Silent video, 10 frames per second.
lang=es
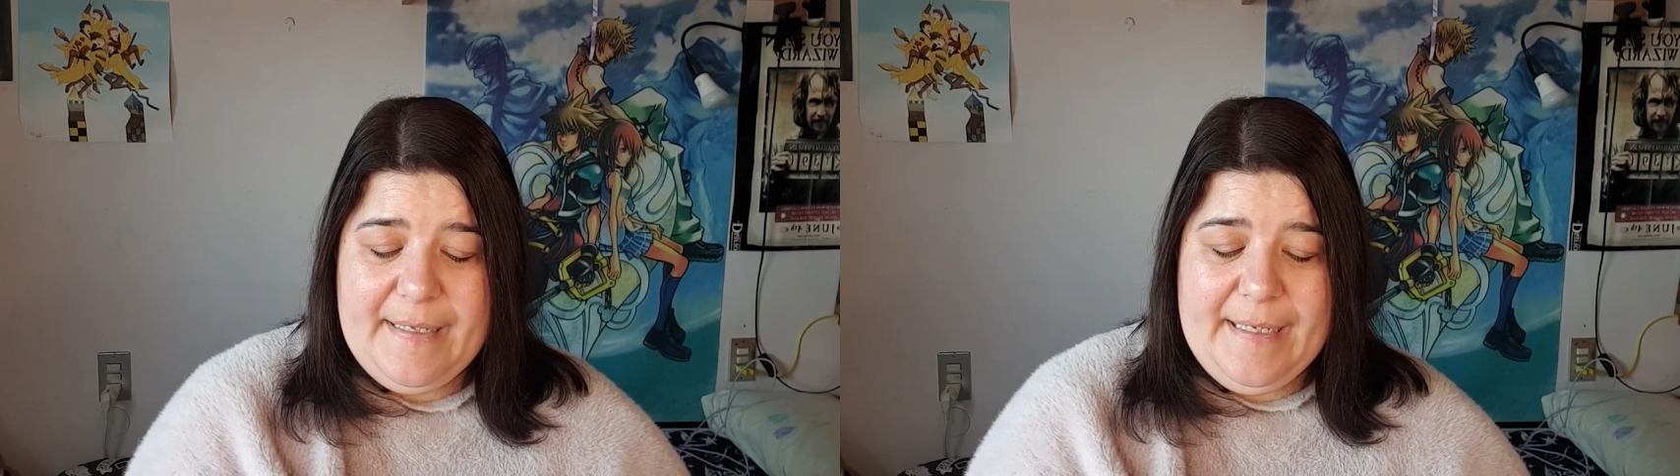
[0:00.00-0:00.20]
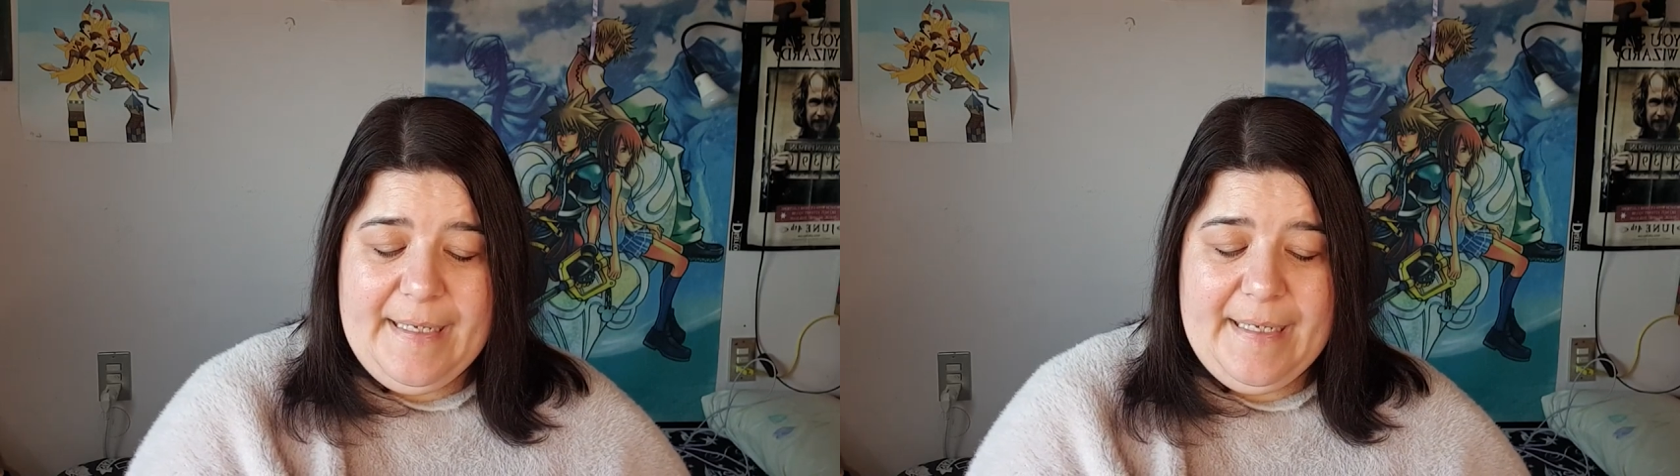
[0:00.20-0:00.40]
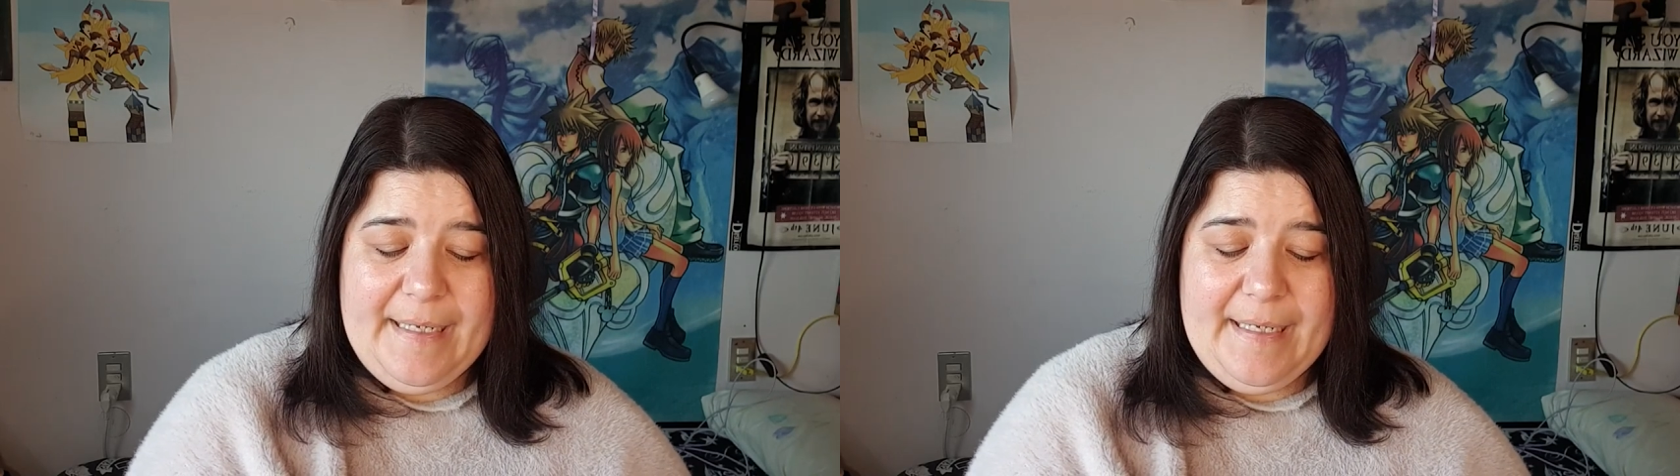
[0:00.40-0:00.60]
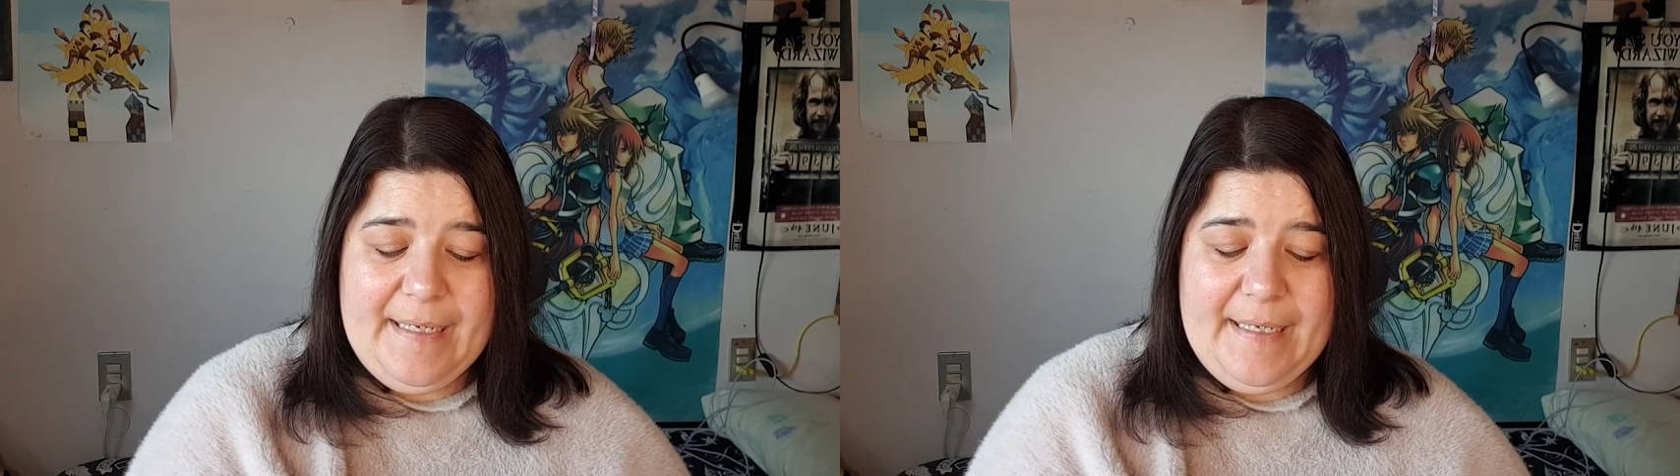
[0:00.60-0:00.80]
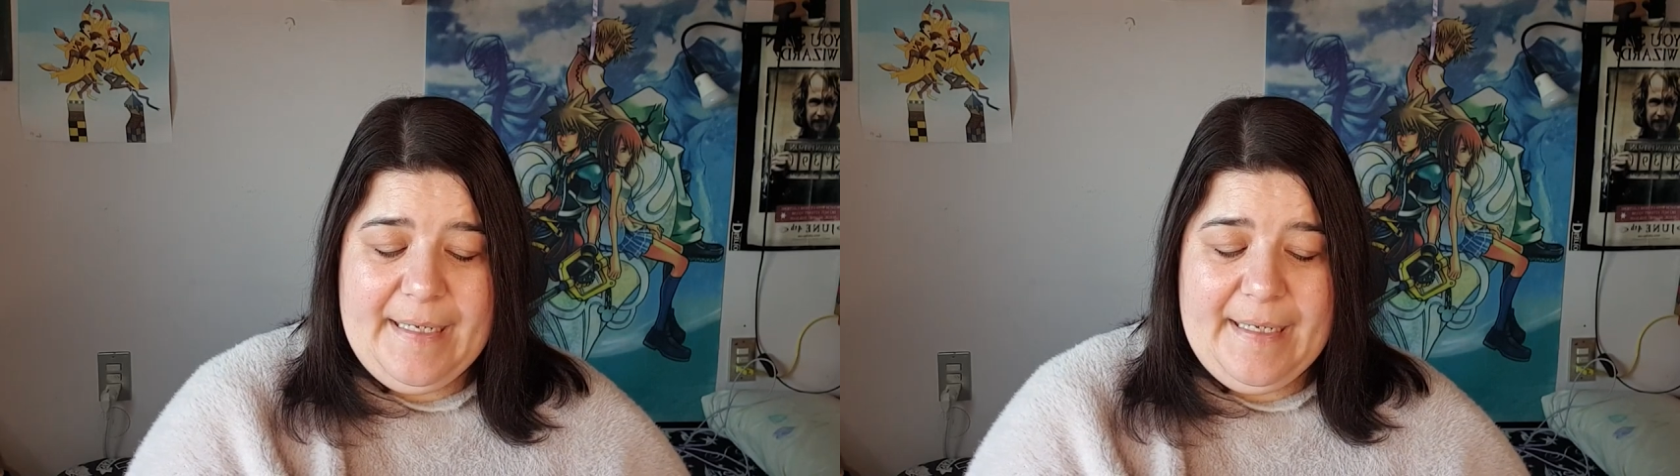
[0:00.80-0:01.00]

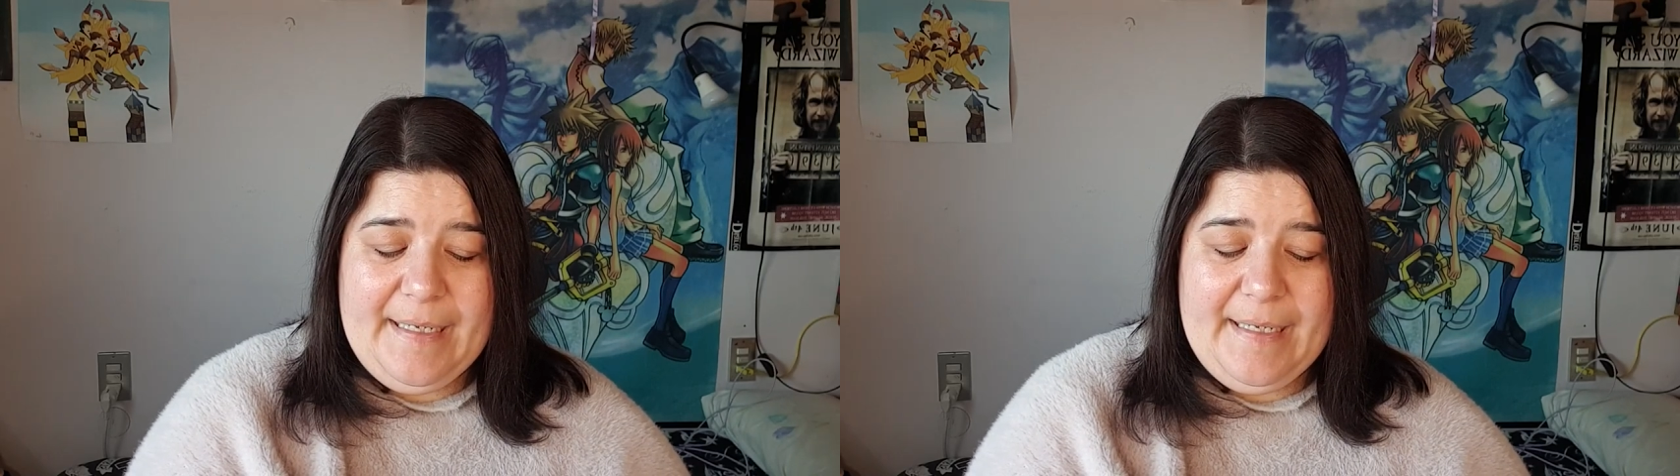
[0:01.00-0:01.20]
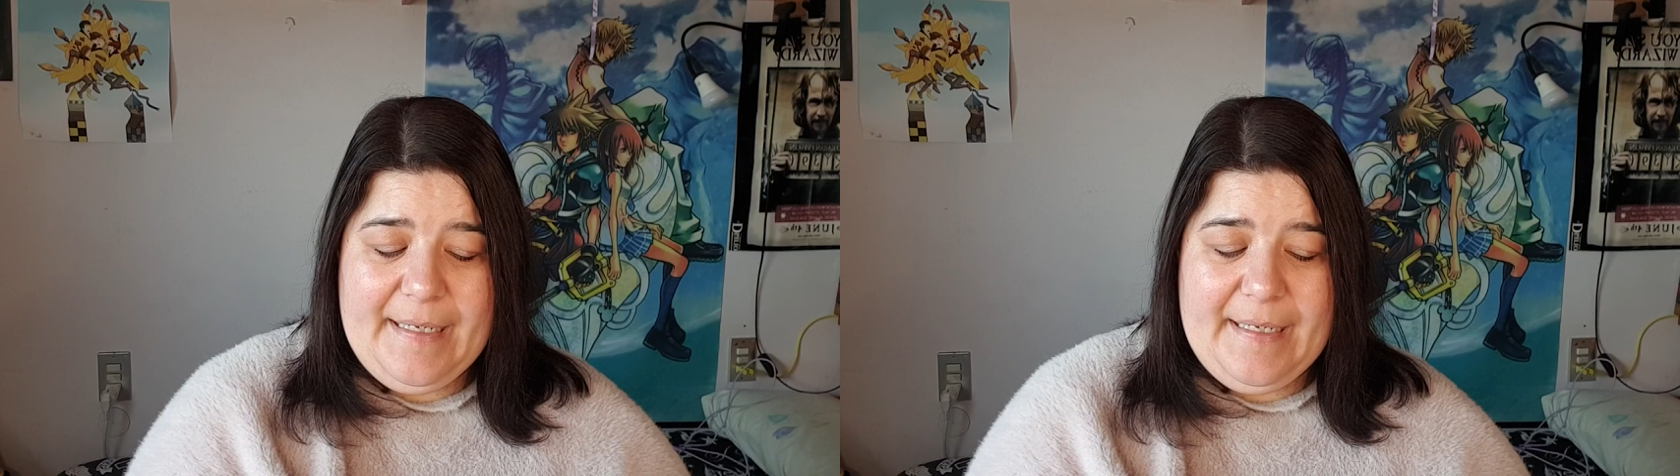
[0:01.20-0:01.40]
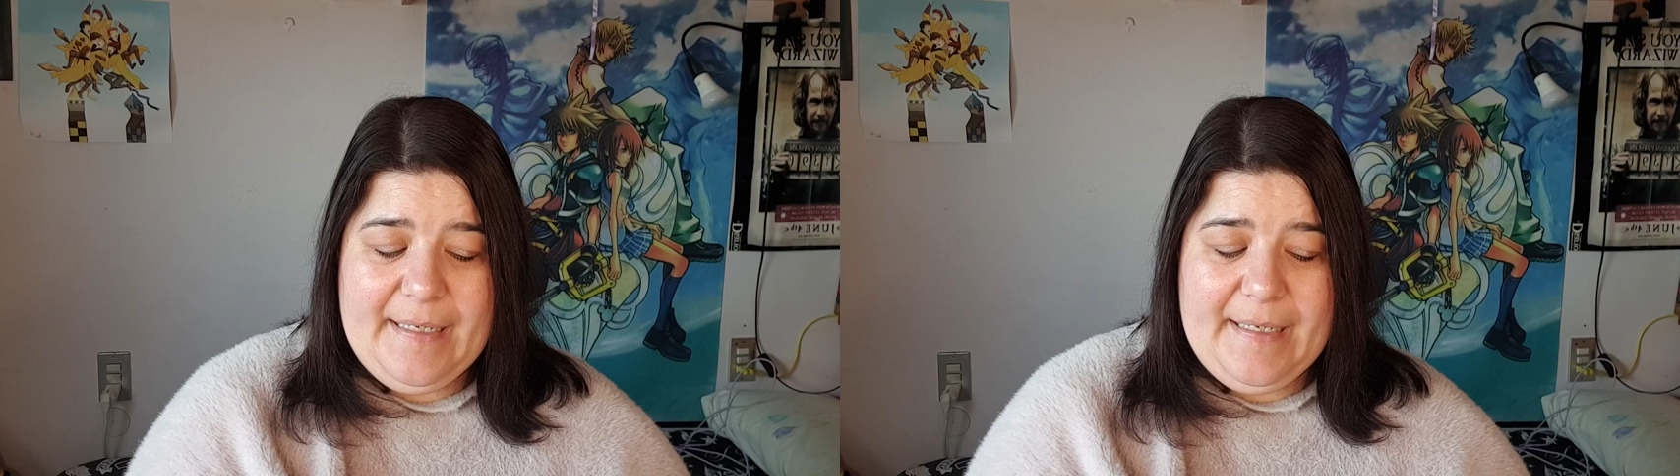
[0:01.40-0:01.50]
Eh,